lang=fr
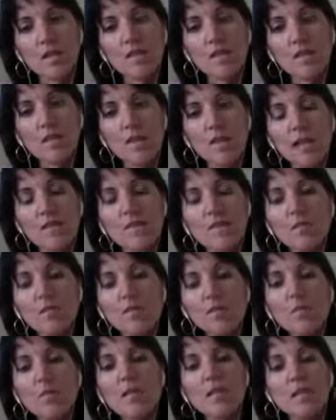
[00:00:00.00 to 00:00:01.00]
avez-vous
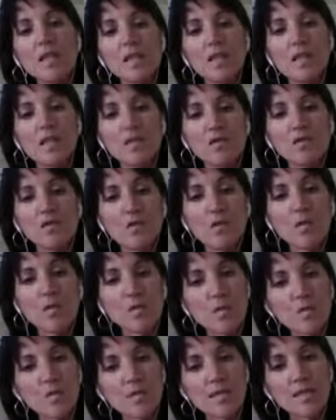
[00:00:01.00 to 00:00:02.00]
pris le temps de vous
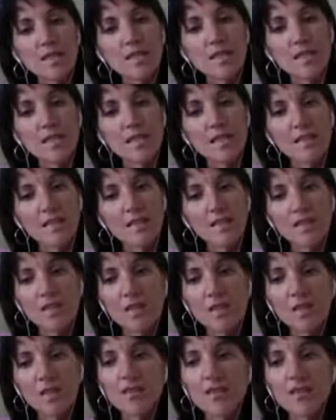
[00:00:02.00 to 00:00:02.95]
poser ces questions?